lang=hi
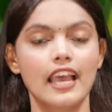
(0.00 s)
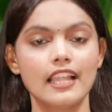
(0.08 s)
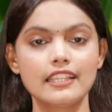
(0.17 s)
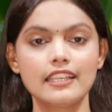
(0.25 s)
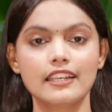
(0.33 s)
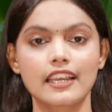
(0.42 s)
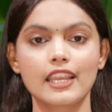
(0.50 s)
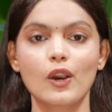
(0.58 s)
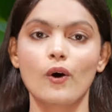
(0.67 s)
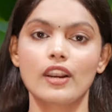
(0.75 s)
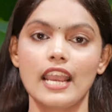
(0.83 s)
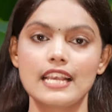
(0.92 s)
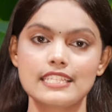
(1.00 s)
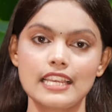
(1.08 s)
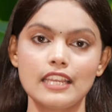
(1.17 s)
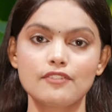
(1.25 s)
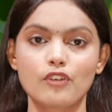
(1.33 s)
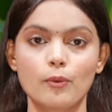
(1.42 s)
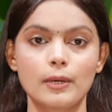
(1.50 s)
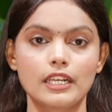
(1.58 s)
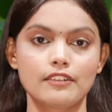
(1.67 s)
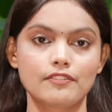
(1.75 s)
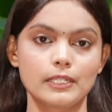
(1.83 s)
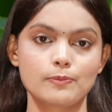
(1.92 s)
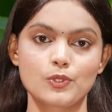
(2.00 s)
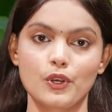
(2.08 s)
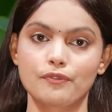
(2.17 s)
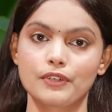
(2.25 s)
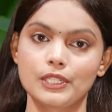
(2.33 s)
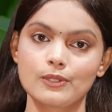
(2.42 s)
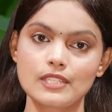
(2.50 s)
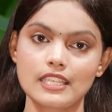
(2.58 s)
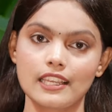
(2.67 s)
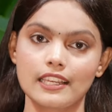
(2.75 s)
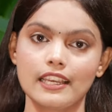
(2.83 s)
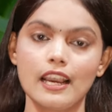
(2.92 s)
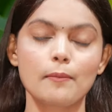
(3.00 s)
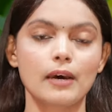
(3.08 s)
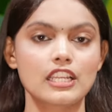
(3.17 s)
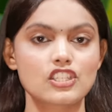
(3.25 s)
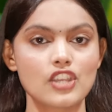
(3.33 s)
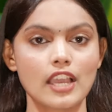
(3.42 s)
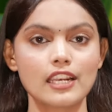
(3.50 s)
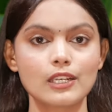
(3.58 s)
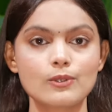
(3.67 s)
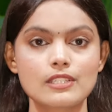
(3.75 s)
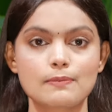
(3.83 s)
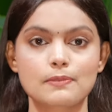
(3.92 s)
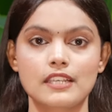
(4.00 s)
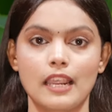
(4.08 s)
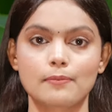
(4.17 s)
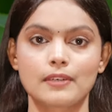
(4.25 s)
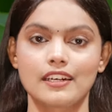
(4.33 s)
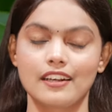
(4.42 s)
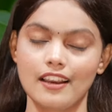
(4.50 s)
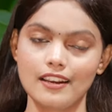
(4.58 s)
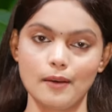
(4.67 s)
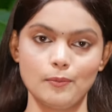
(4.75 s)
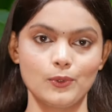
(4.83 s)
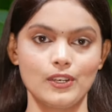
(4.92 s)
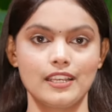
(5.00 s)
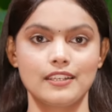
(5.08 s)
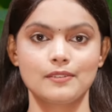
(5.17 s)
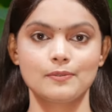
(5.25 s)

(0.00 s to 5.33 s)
हेल्दी रहें और ऐसे ही इन्फॉर्मेटिव टिप्स और वीडियोस के लिए हमारे चैनल को सब्सक्राइब करना ना भूलें